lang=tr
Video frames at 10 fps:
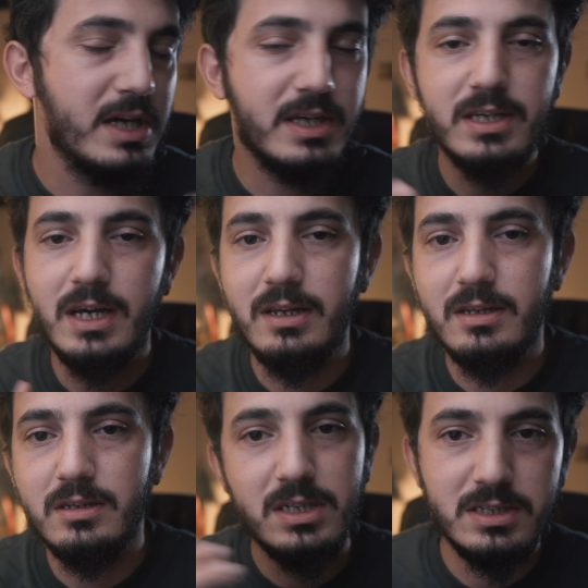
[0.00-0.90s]
heykel,
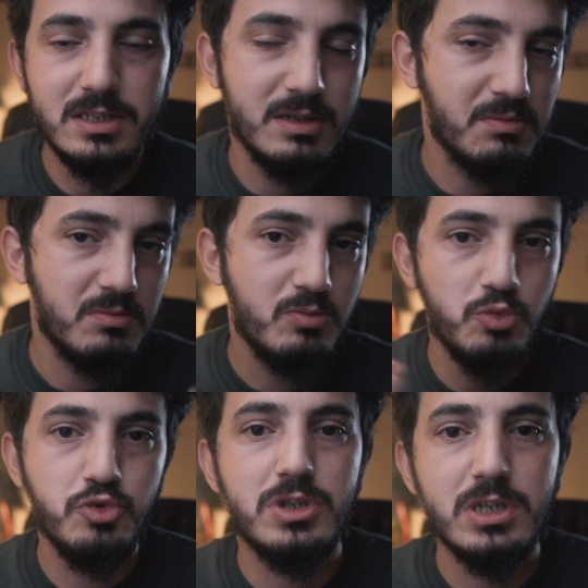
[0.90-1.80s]
resim,
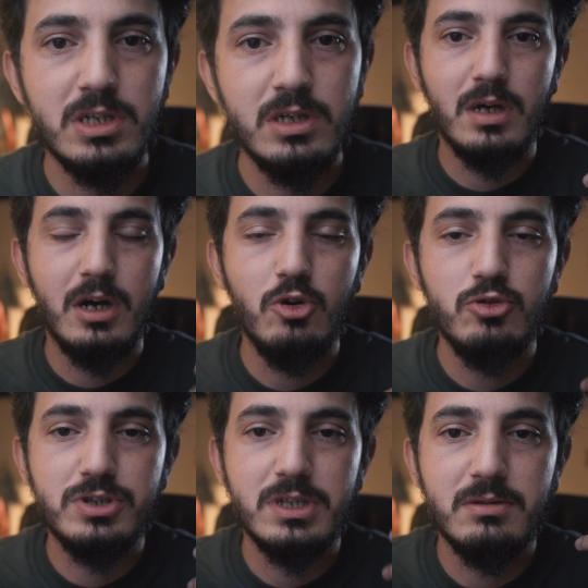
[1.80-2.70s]
müzik daha
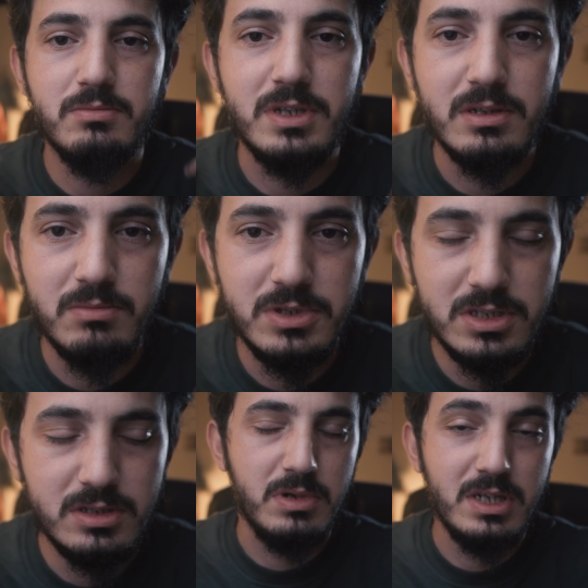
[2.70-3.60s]
önceki
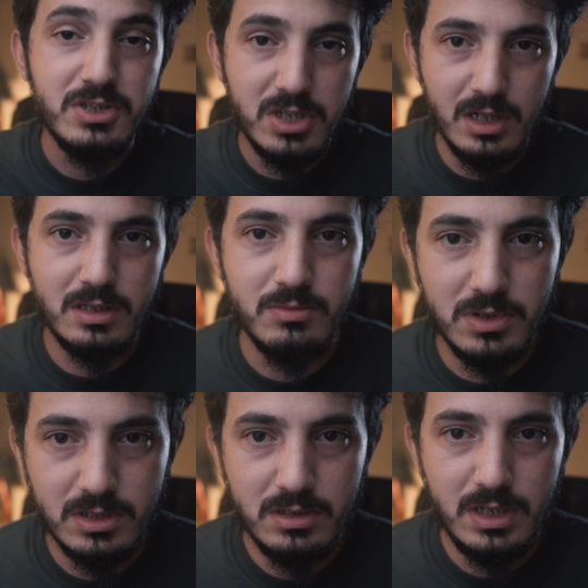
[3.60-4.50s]
birikmiş
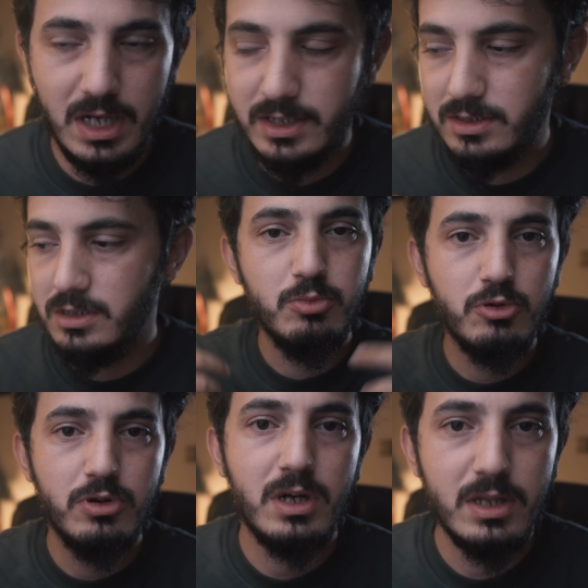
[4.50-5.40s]
bilinçaltımızın yani
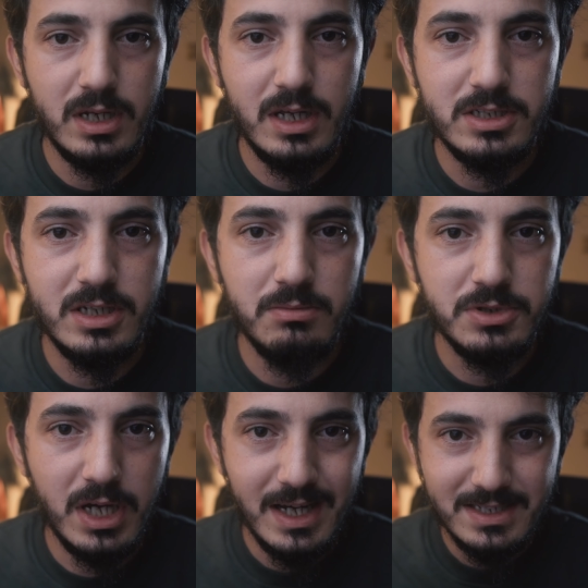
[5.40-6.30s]
bugüne kadar
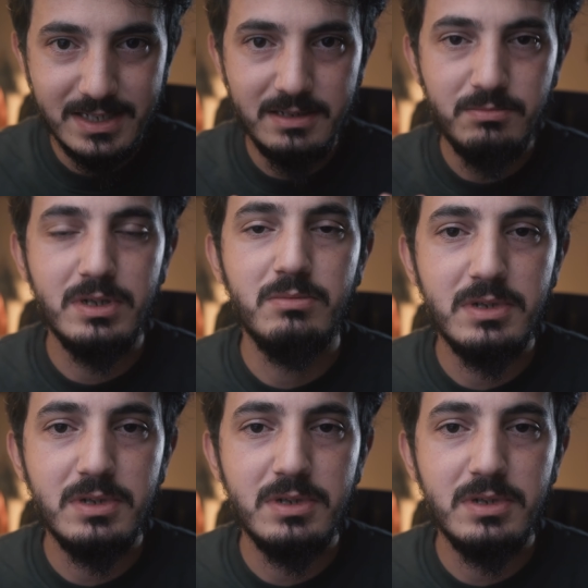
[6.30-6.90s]
yaşanmış her şeyin bir